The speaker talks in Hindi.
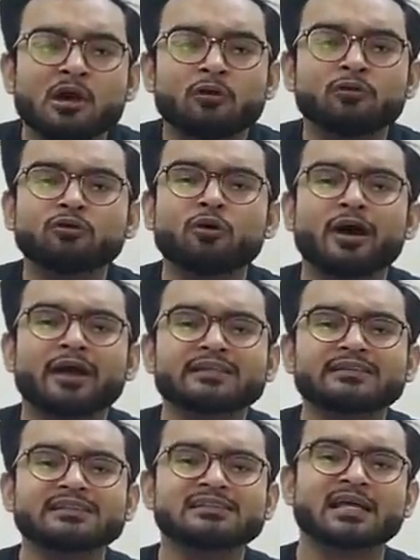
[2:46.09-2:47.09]
उनको हर
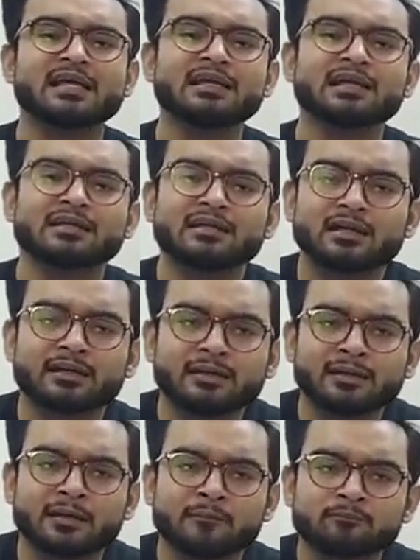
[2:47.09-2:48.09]
चीज़ सही लगने लगी
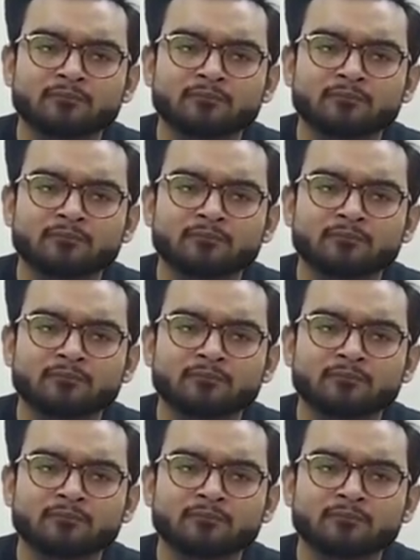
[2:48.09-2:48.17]
है